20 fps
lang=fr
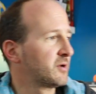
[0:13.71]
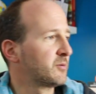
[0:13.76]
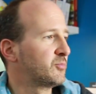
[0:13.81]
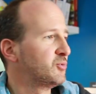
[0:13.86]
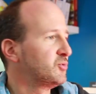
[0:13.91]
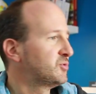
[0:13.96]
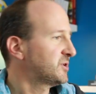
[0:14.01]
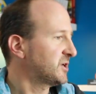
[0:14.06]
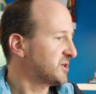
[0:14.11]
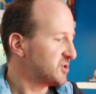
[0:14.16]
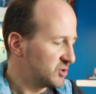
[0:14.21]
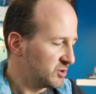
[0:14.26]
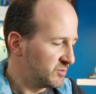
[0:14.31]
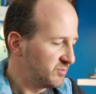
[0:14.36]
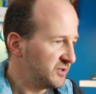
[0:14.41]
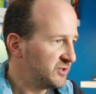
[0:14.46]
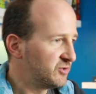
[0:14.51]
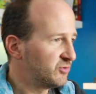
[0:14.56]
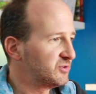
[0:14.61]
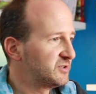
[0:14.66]
Putain, j'ai
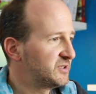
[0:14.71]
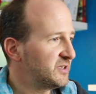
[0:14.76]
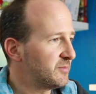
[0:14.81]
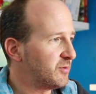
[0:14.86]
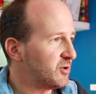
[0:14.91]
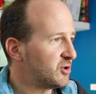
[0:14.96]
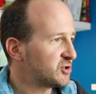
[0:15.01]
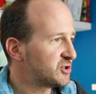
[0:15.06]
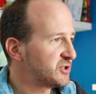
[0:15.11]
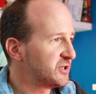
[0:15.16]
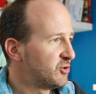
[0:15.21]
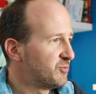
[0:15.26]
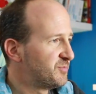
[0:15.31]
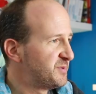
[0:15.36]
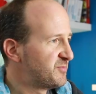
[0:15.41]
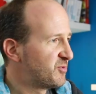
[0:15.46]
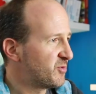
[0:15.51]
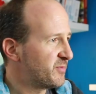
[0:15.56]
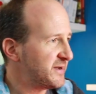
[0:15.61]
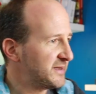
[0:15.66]
oublié de débrancher le
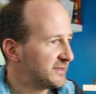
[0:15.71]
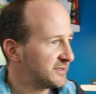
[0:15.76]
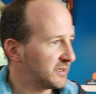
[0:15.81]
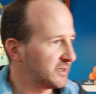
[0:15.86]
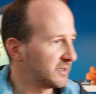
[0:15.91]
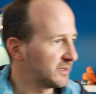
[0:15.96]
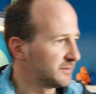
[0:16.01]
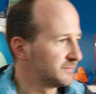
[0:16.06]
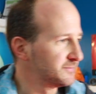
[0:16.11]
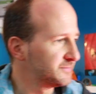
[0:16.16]
pipomètre